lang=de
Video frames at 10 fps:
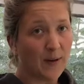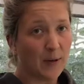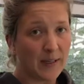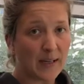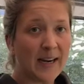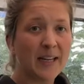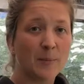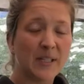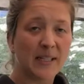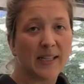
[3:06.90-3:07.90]
oder drei,
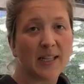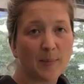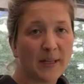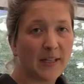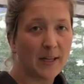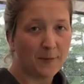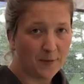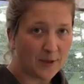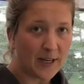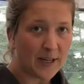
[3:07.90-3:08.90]
damit ihr nicht immer die Näpfe
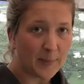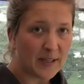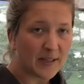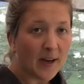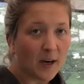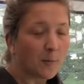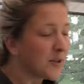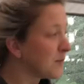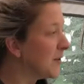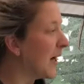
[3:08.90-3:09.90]
von A nach B tragen
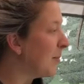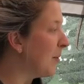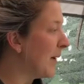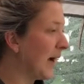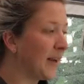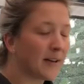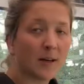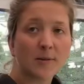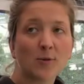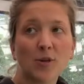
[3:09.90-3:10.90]
müsst. Wir haben immer einen
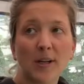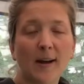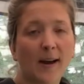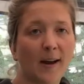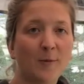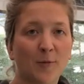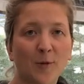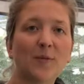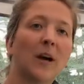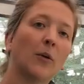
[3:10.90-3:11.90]
draußen stehen, einen im
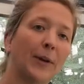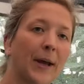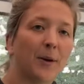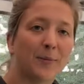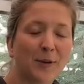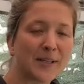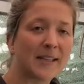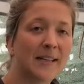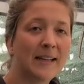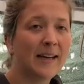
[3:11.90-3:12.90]
Wohnwagen und einen im
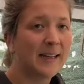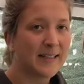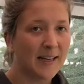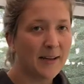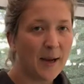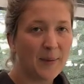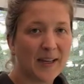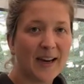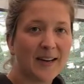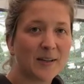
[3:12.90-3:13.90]
Vorzelt. Dann habe ich
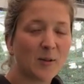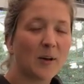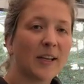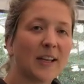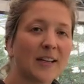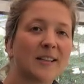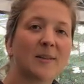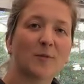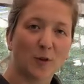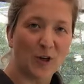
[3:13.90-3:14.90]
keine Sorge, je
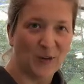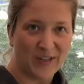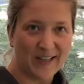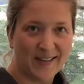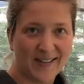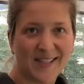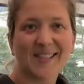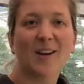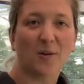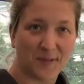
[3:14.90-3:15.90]
nachdem, wo der Hund gerade ist, dass
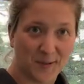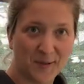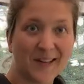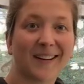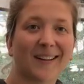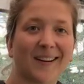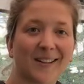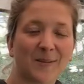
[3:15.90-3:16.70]
er auch was zu trinken hat.